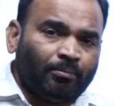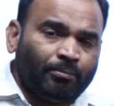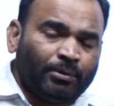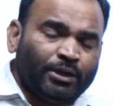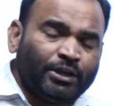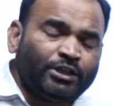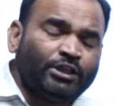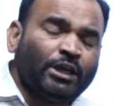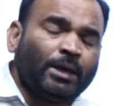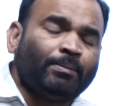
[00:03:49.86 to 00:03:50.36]

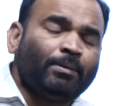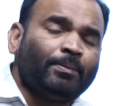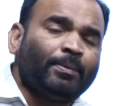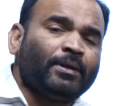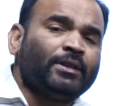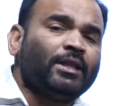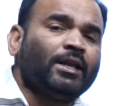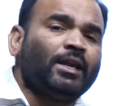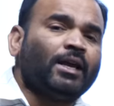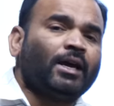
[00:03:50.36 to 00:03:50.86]
బీజేపీ
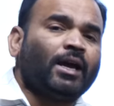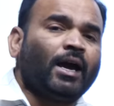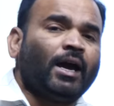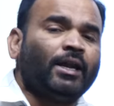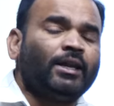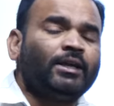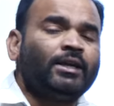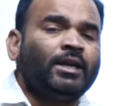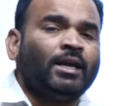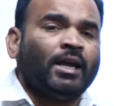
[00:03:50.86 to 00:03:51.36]
పెద్దలను
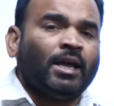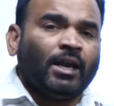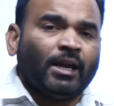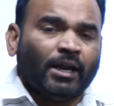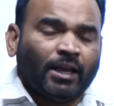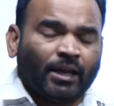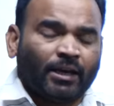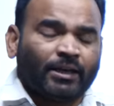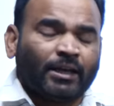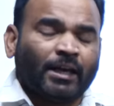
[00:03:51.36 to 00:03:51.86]
కానీ
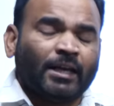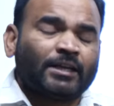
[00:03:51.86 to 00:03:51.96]
లేదంటే